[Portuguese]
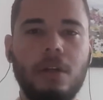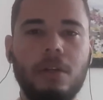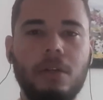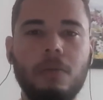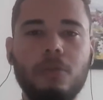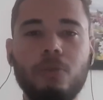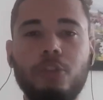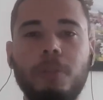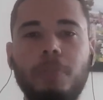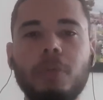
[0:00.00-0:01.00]
não, não
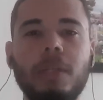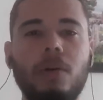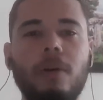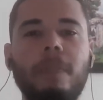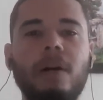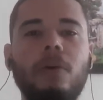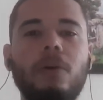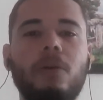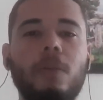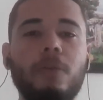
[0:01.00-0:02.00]
disputa a Copa
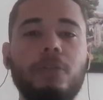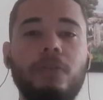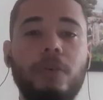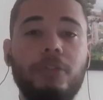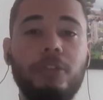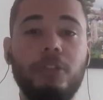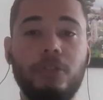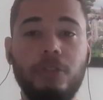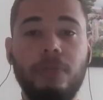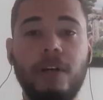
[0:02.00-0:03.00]
Ouro como se fosse de,
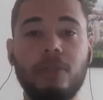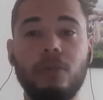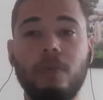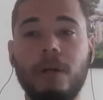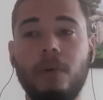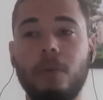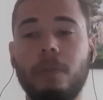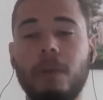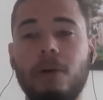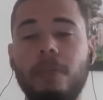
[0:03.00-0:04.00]
de fato uma,
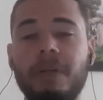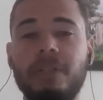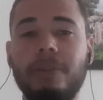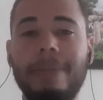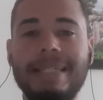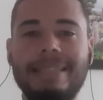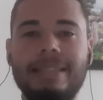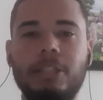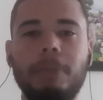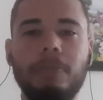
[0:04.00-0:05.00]
uma competição para
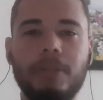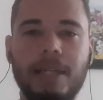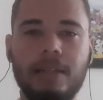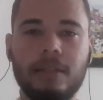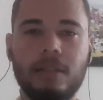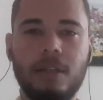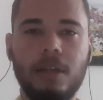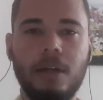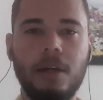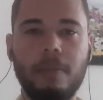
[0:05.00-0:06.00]
ser disputada.
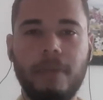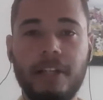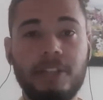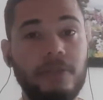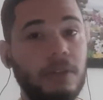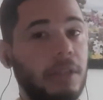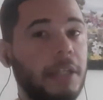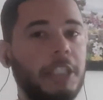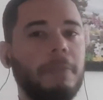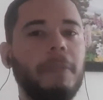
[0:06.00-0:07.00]
Parece que falta
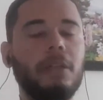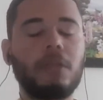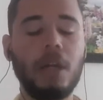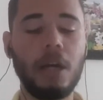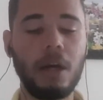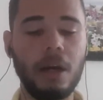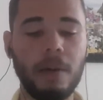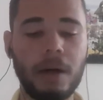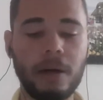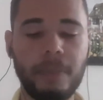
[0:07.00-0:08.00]
respeito. É
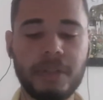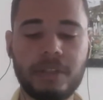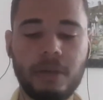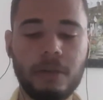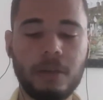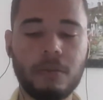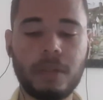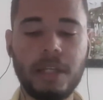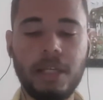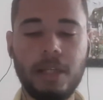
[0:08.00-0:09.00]
uma competição que não
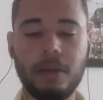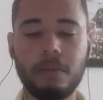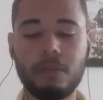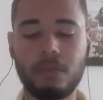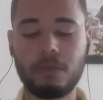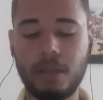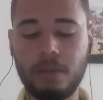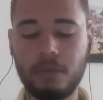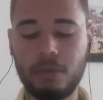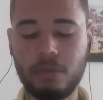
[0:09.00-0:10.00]
tem, não
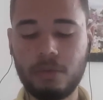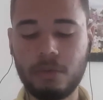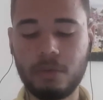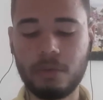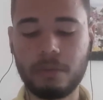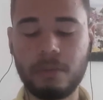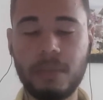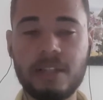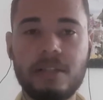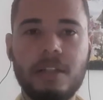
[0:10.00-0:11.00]
muito
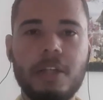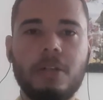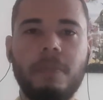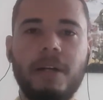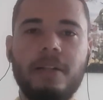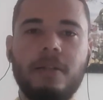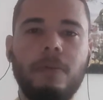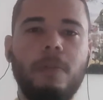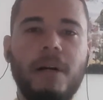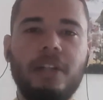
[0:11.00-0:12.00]
desejo, parece que
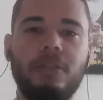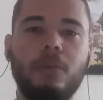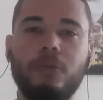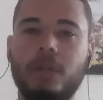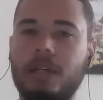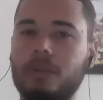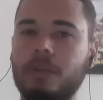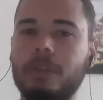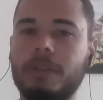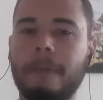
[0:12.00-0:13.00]
por parte de alguns
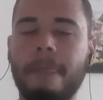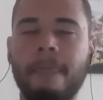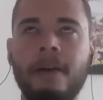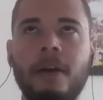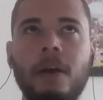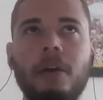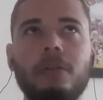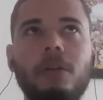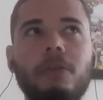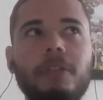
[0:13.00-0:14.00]
jogadores.
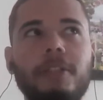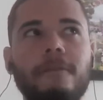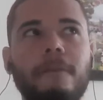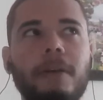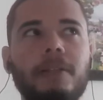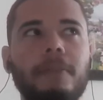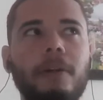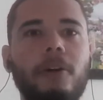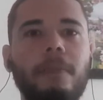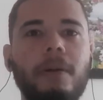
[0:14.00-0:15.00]
Então você vê, por exemplo,
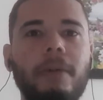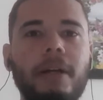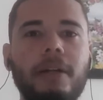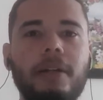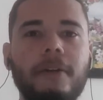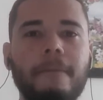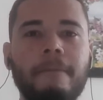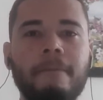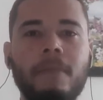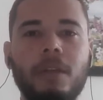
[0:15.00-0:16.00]
a Copa América,
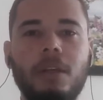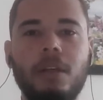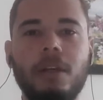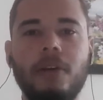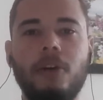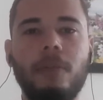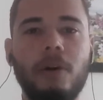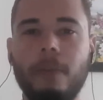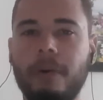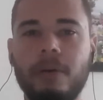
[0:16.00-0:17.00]
que é como a
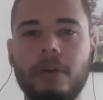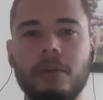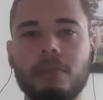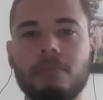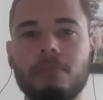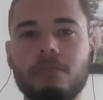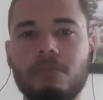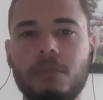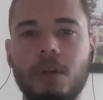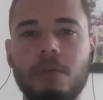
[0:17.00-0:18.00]
Copa Ouro.
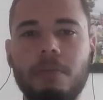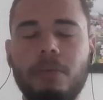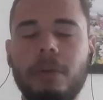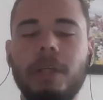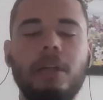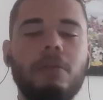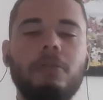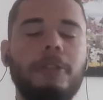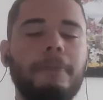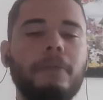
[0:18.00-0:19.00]
Então, por que, que não
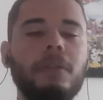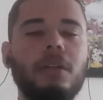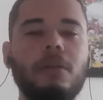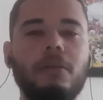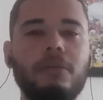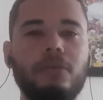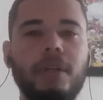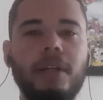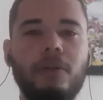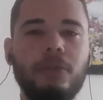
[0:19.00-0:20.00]
disputa com o
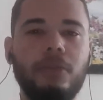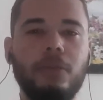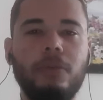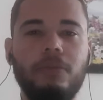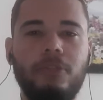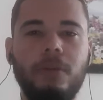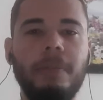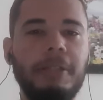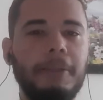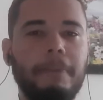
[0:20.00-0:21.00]
seu, com o seu time
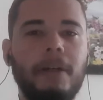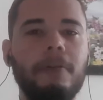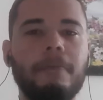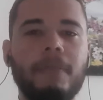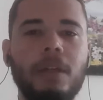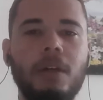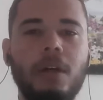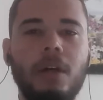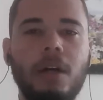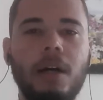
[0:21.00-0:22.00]
principal?
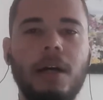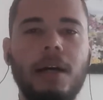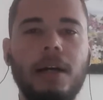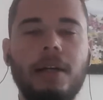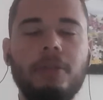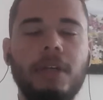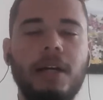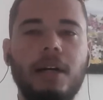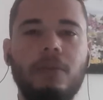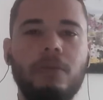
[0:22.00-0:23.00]
A, Liga,
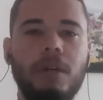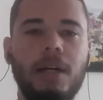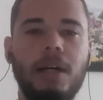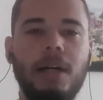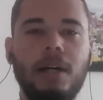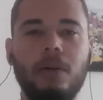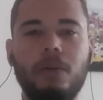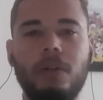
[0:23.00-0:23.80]
a, a, a,